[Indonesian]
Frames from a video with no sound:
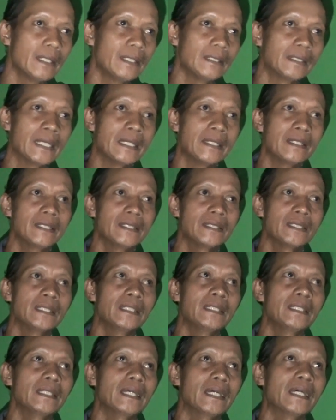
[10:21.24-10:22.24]
dan di
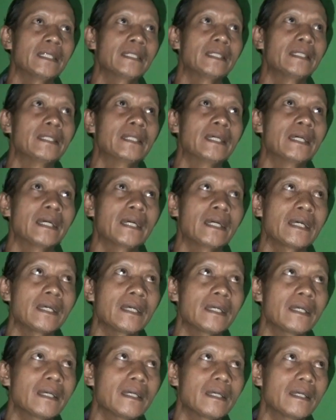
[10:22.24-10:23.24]
sini ada
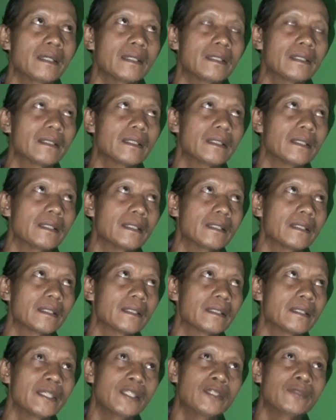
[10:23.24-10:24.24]

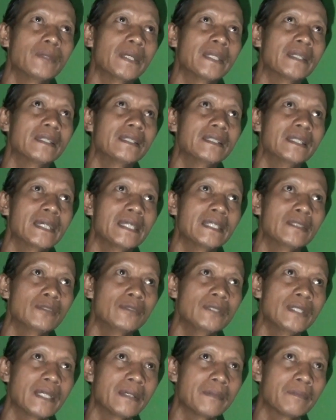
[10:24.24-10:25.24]
kehidupan dia itu
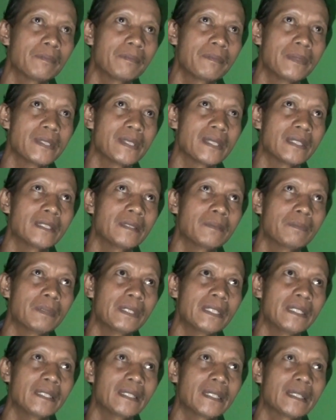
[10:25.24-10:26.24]
yang bisa
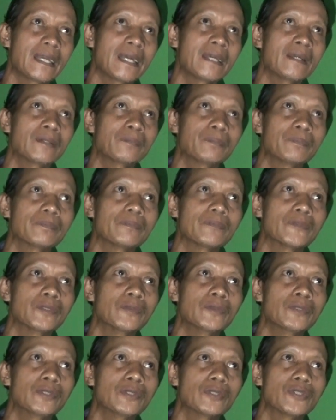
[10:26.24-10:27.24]
diberikan
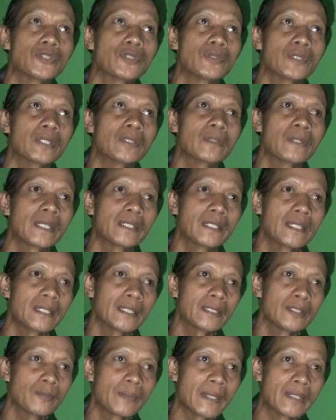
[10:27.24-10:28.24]
untuk suri teladan
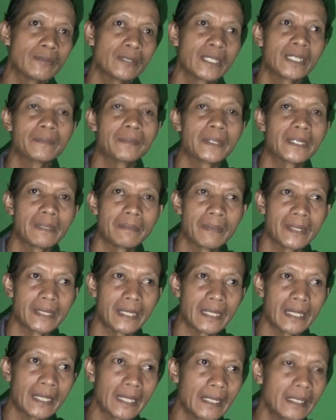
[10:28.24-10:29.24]
atau panutan kepada
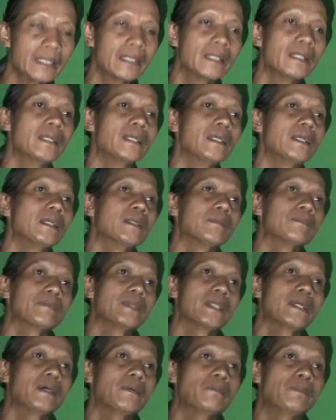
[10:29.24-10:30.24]
masyarakat
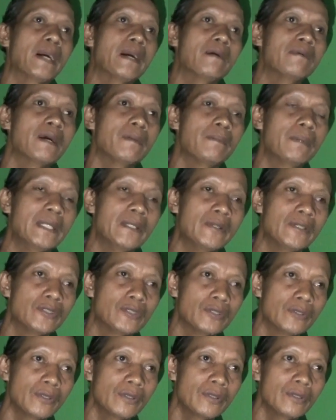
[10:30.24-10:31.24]
bahwa beliau
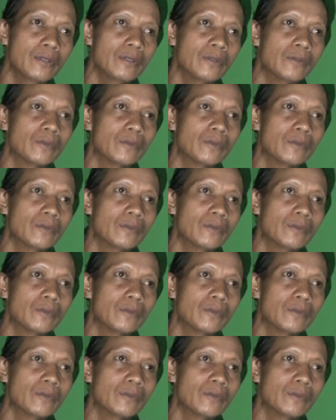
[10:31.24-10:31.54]
itu